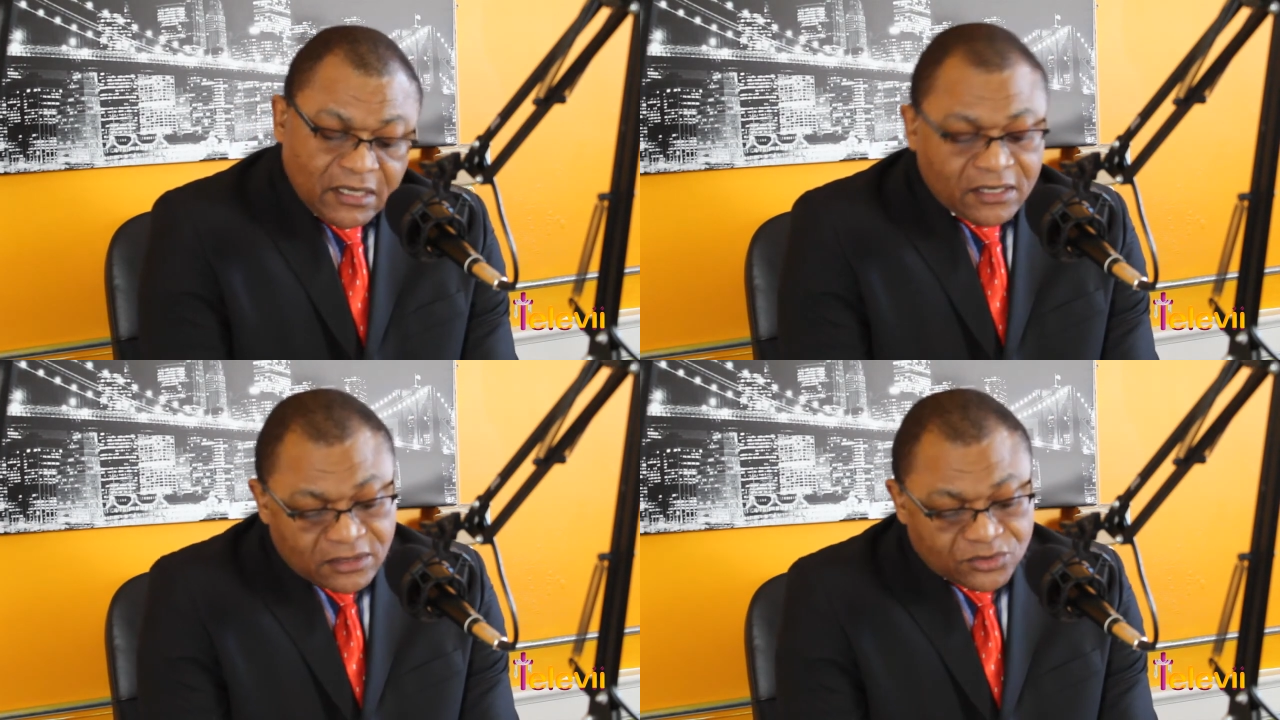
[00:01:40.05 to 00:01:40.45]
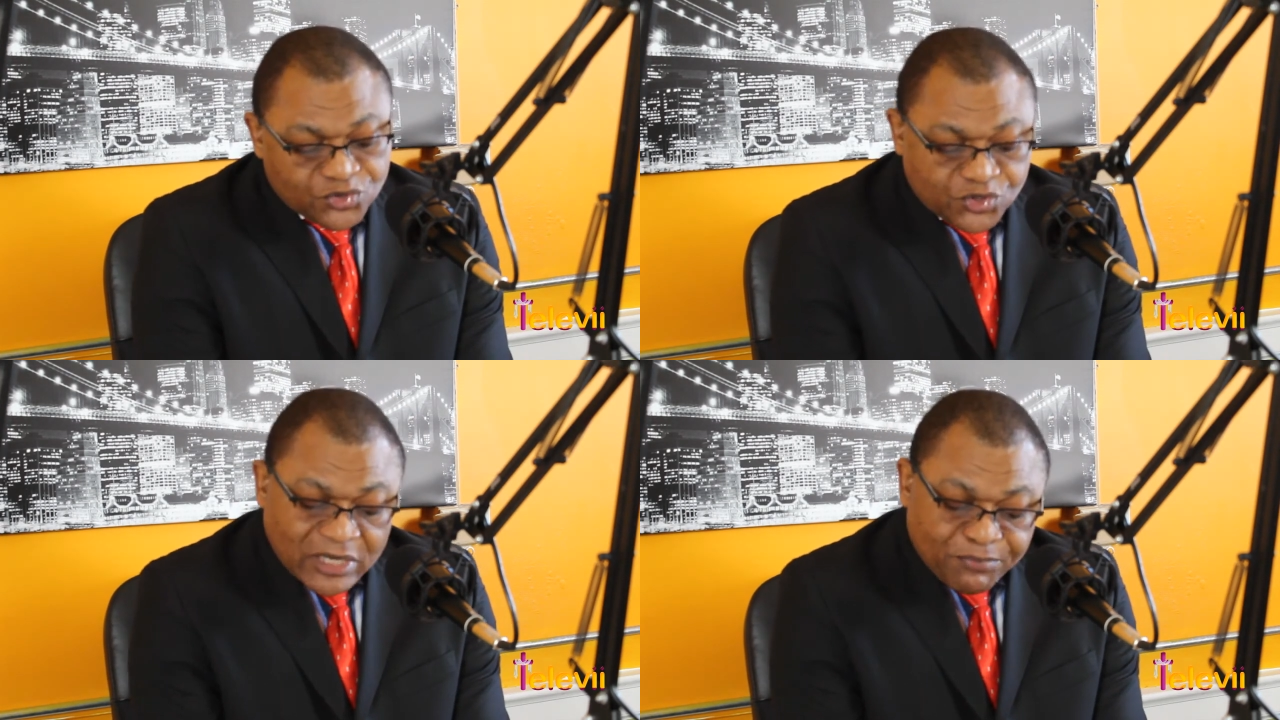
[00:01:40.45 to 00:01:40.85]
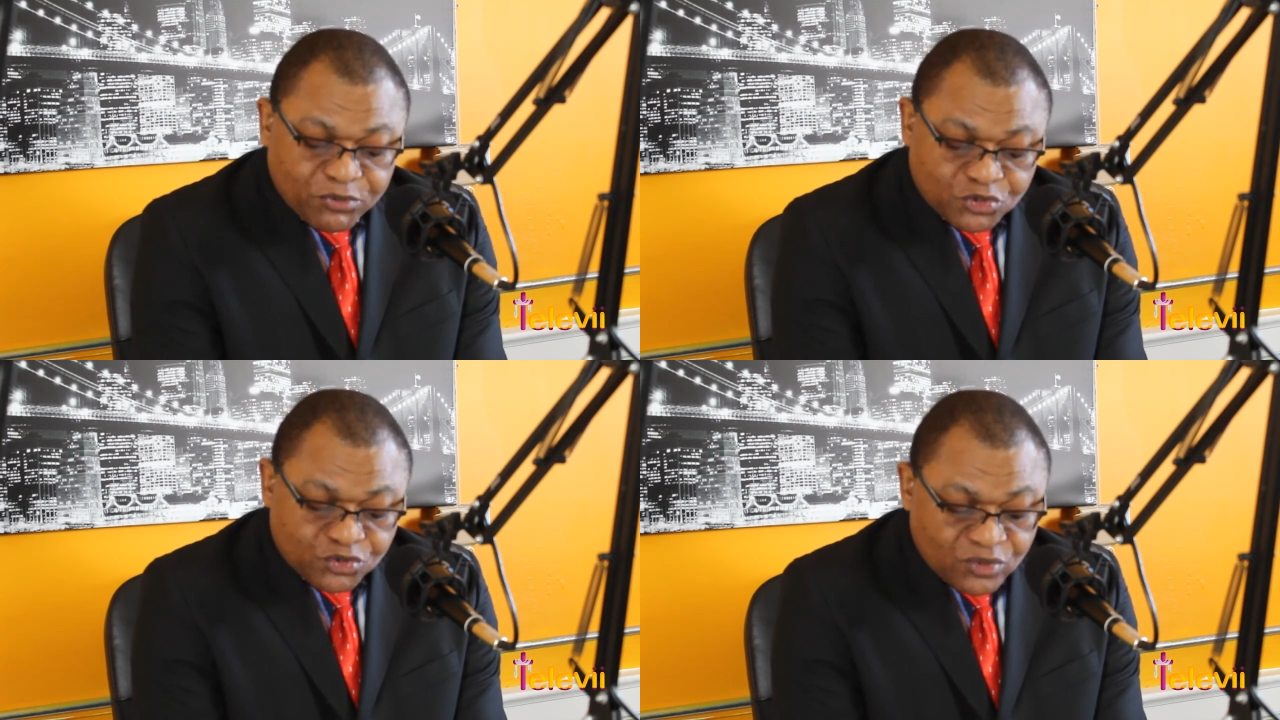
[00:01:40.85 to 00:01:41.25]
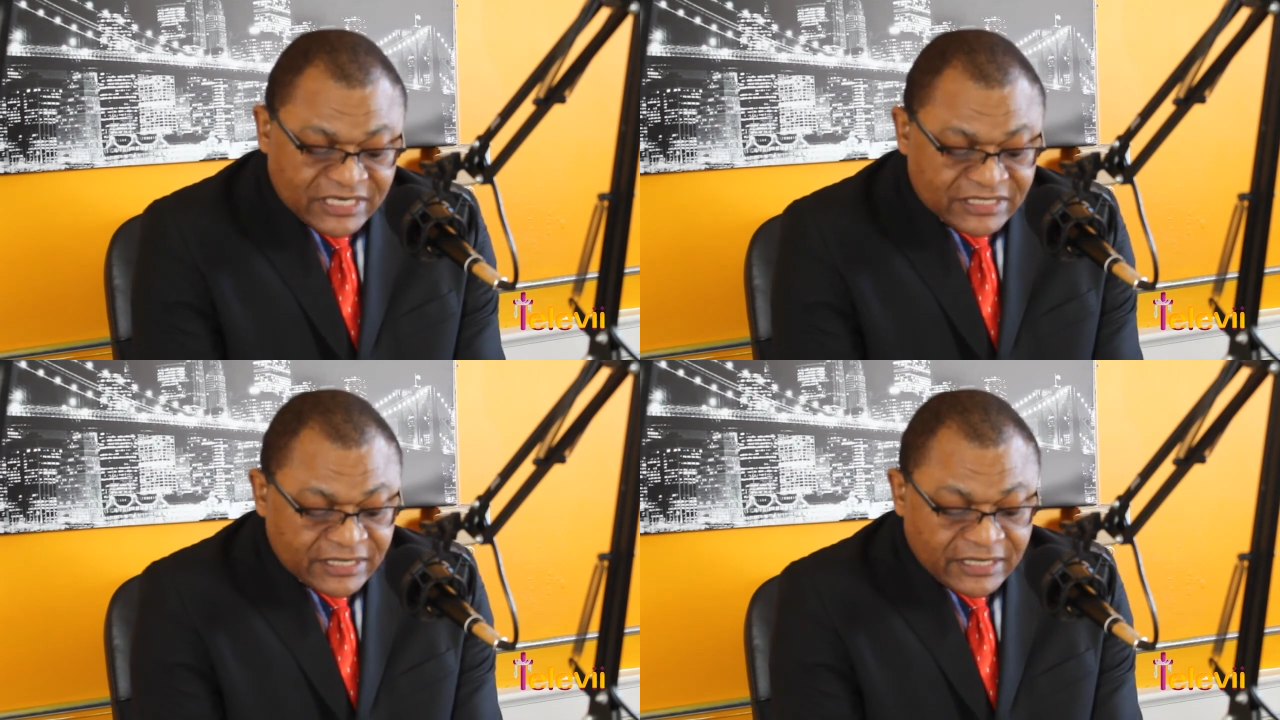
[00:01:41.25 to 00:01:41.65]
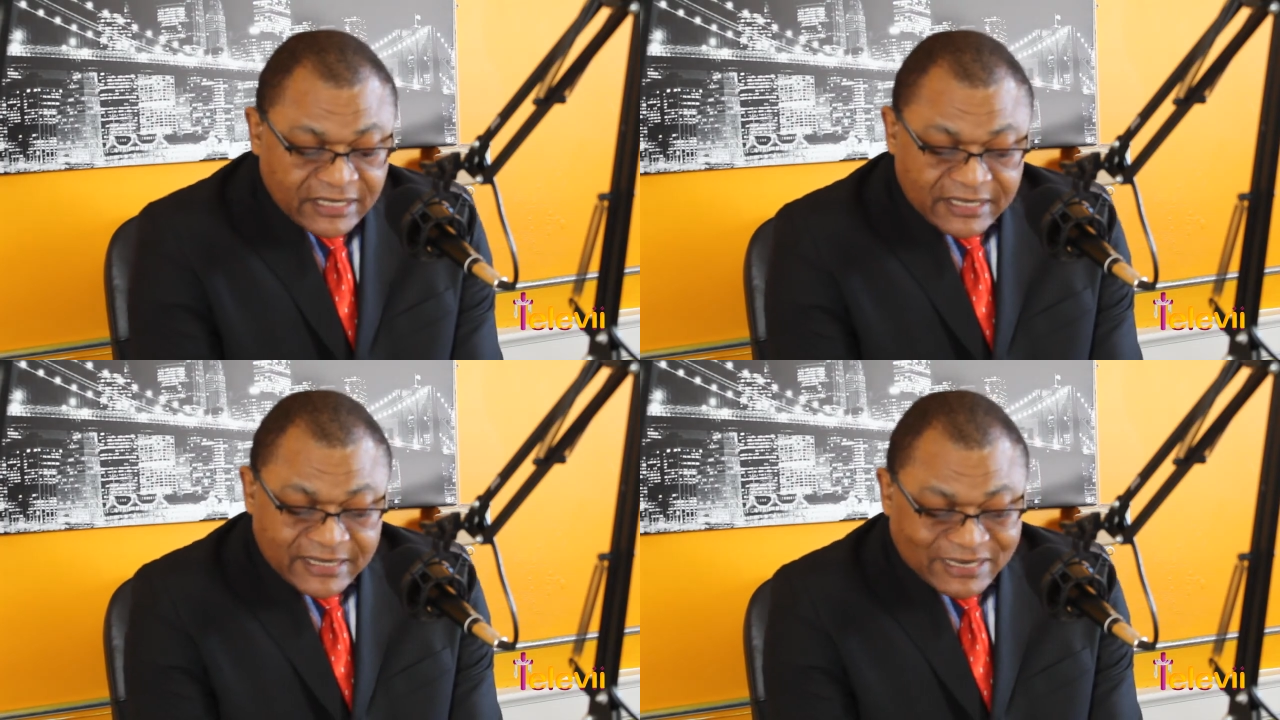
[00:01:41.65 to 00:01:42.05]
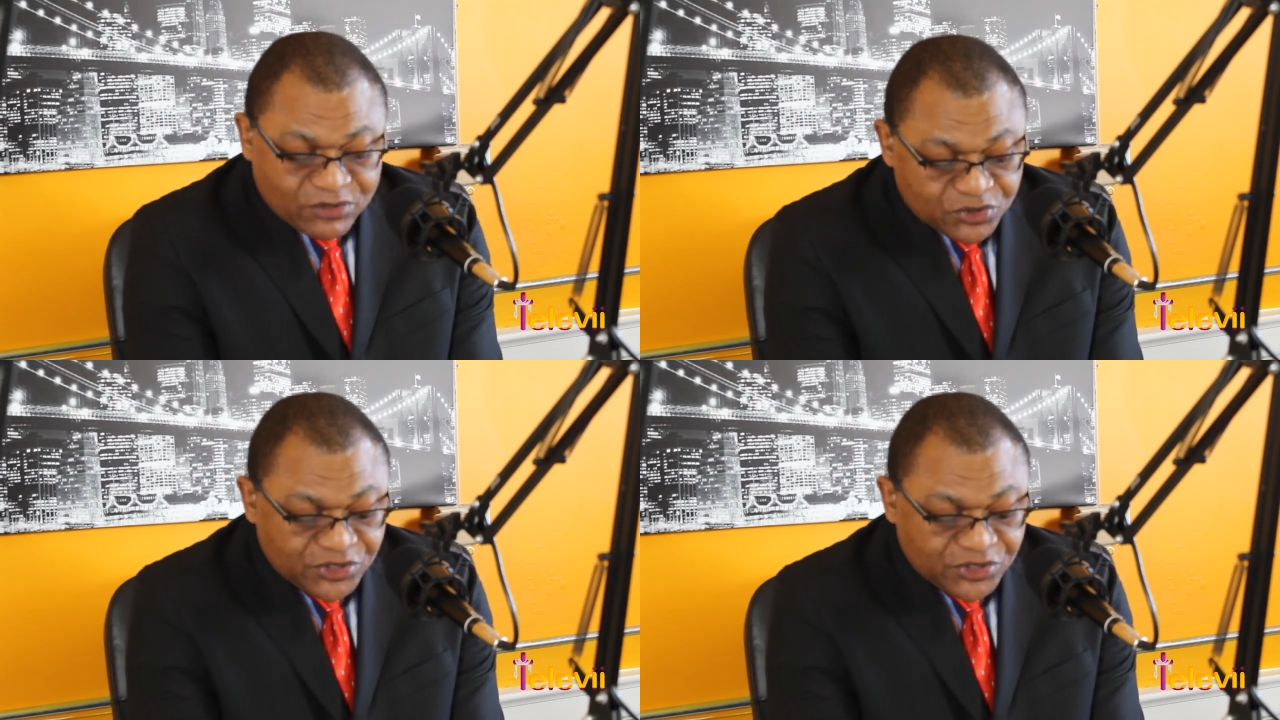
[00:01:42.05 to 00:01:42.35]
ah, tout cela pour se soulager la